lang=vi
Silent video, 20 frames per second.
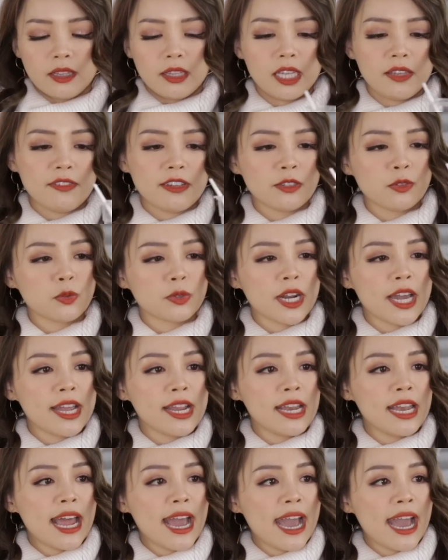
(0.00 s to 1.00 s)
thì ví dụ
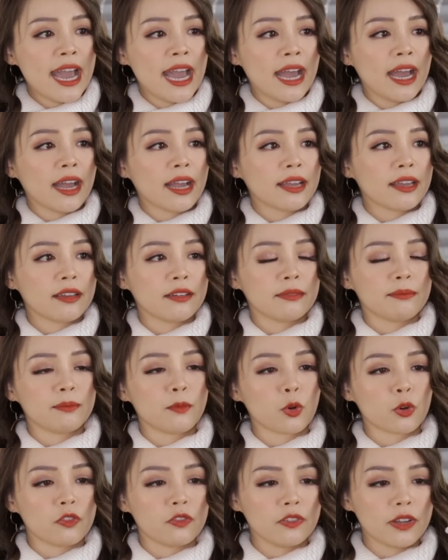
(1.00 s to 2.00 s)
đây là
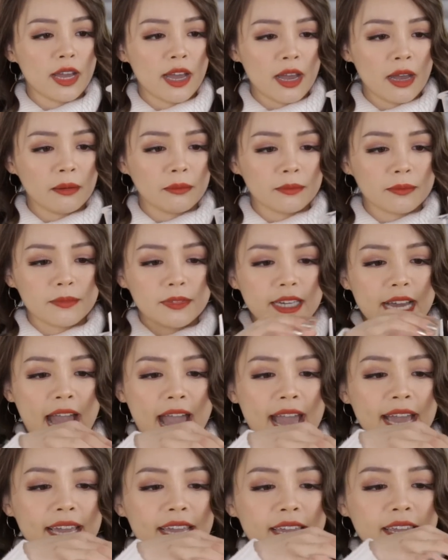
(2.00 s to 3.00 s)
một uh,
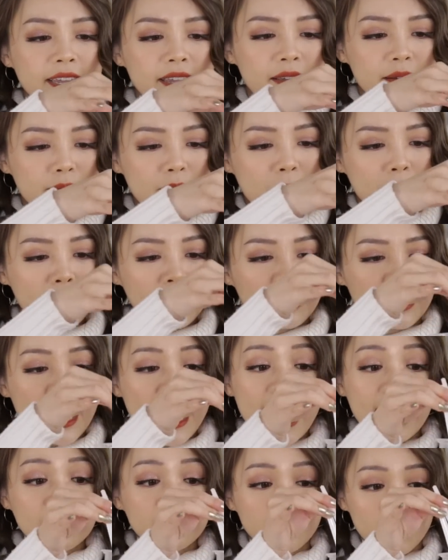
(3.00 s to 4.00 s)
cái mà mình đã
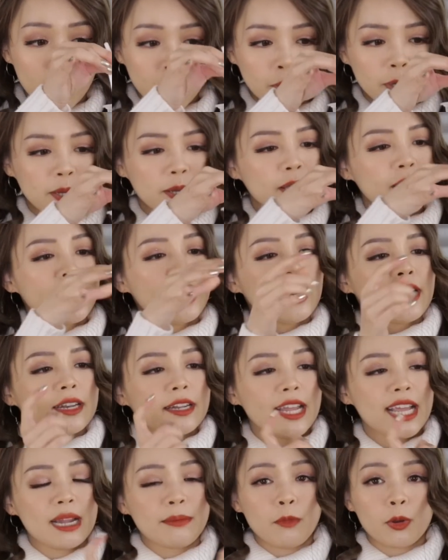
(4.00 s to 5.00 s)
ăn rồi
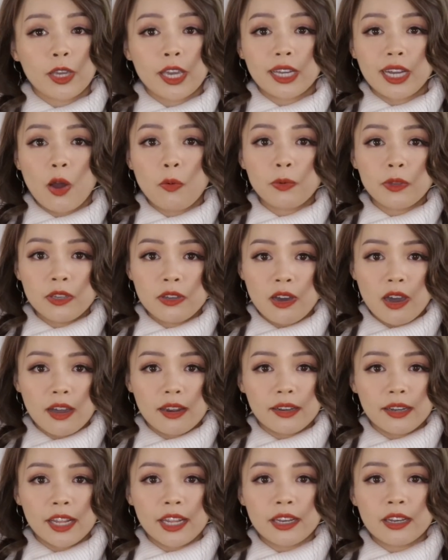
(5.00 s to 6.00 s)
đây là một cái cốc nhựa
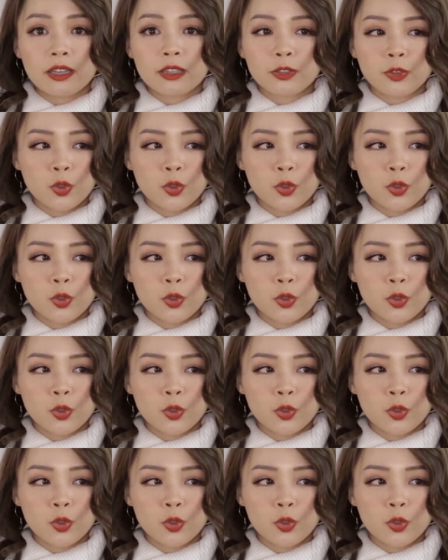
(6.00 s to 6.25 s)
để đựng